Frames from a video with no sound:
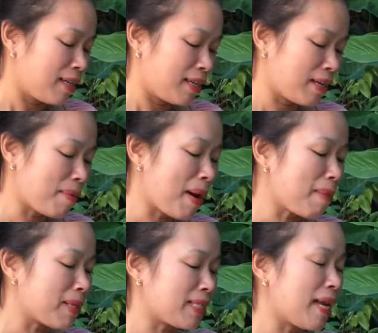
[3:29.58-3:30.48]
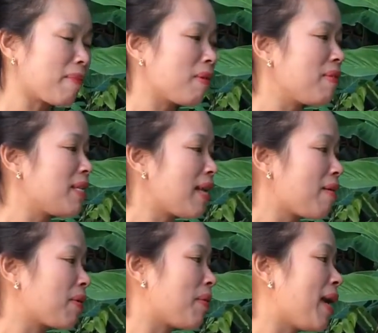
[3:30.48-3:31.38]
thì các bác mà xem cái video
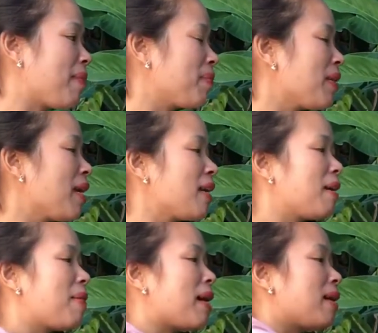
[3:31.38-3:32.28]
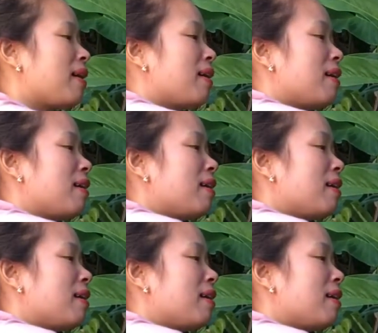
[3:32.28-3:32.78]
này của em các bác à,